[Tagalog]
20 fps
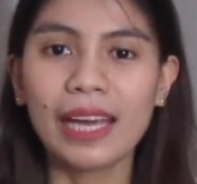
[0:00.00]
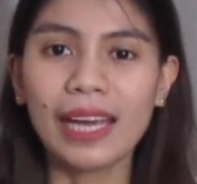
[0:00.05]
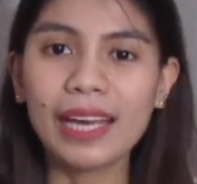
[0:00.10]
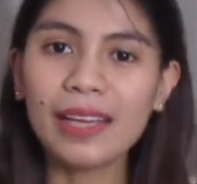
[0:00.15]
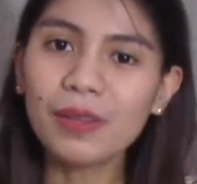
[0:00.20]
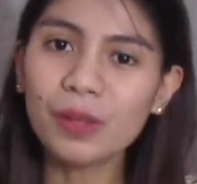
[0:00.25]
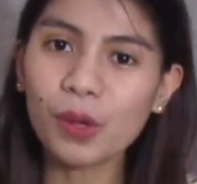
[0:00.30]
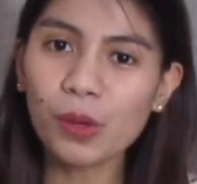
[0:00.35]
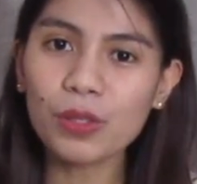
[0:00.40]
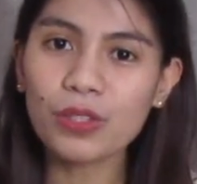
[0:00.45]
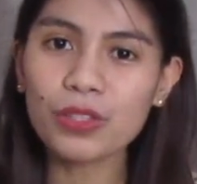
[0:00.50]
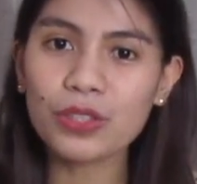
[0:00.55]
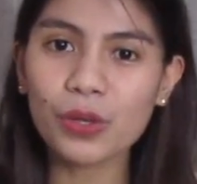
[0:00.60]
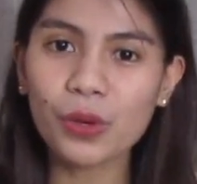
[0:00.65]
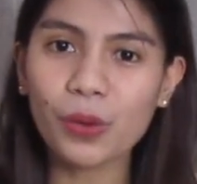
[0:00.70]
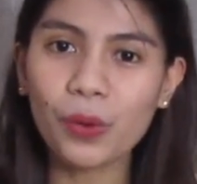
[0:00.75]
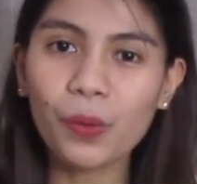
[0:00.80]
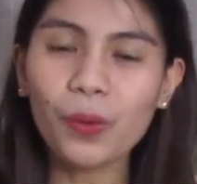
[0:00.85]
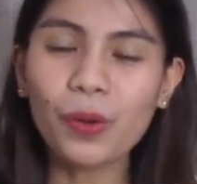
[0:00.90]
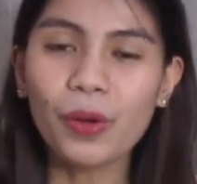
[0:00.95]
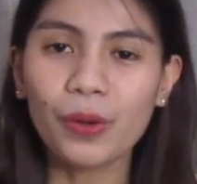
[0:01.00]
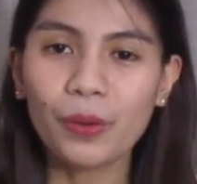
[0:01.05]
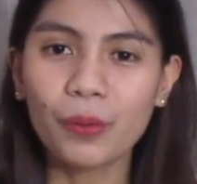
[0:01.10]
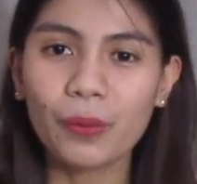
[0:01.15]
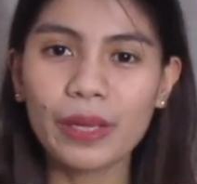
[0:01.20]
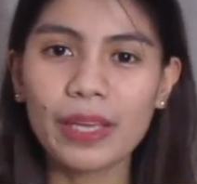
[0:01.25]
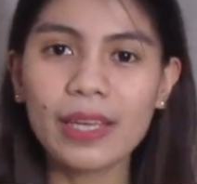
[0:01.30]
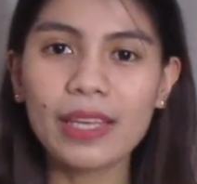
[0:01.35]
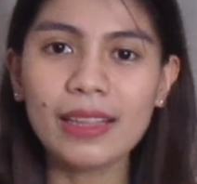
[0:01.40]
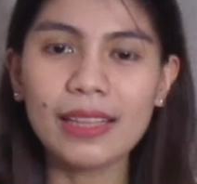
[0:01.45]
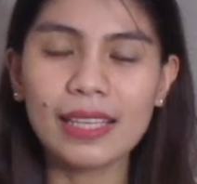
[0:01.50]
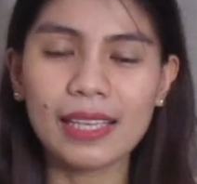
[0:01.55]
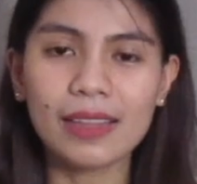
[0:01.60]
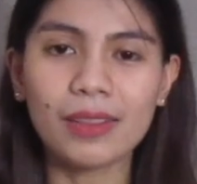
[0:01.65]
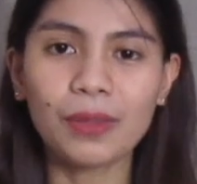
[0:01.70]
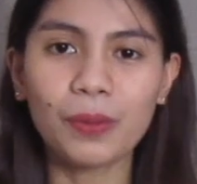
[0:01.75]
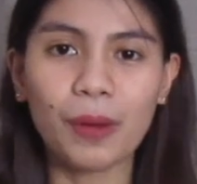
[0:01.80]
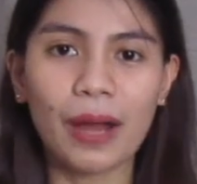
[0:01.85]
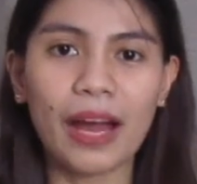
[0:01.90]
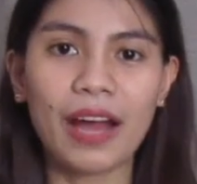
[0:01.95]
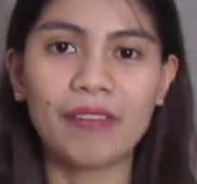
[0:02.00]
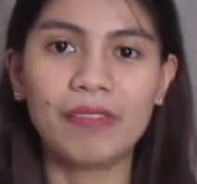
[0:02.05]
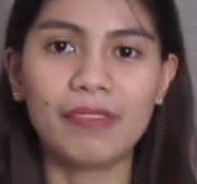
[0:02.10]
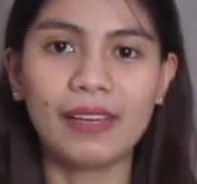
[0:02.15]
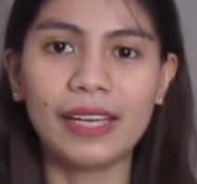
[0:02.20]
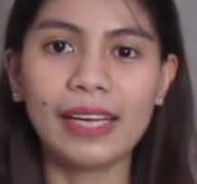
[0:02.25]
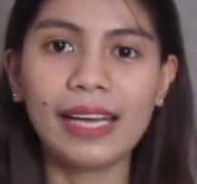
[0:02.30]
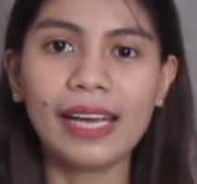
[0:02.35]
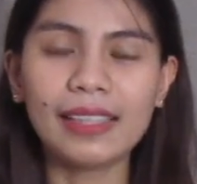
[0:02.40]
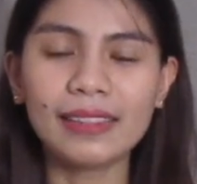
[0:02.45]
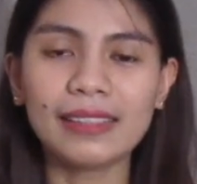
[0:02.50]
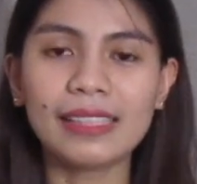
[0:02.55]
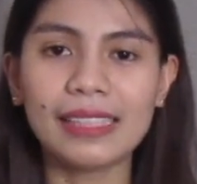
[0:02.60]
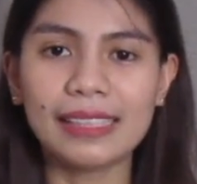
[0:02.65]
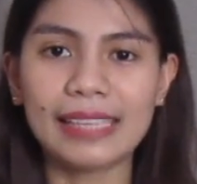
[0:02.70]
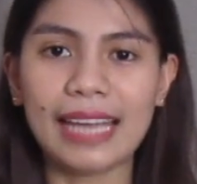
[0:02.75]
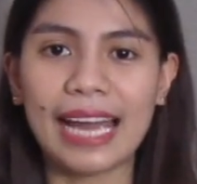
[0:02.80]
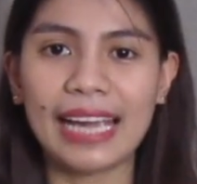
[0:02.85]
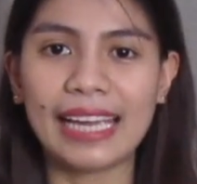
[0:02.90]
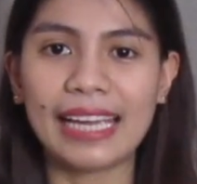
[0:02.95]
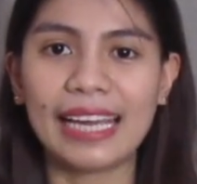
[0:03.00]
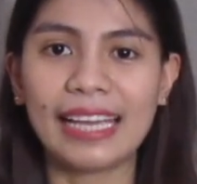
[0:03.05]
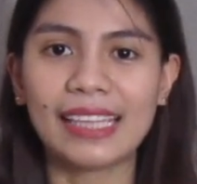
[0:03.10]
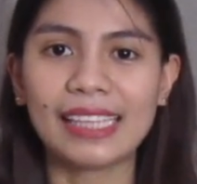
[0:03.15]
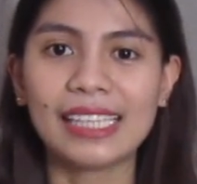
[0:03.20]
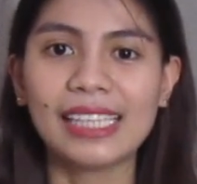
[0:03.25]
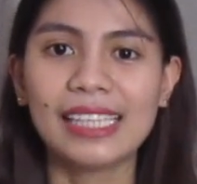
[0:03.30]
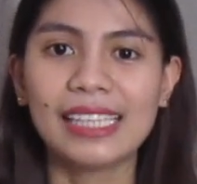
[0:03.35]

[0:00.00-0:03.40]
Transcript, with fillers: And also, we need to have a healthy diet.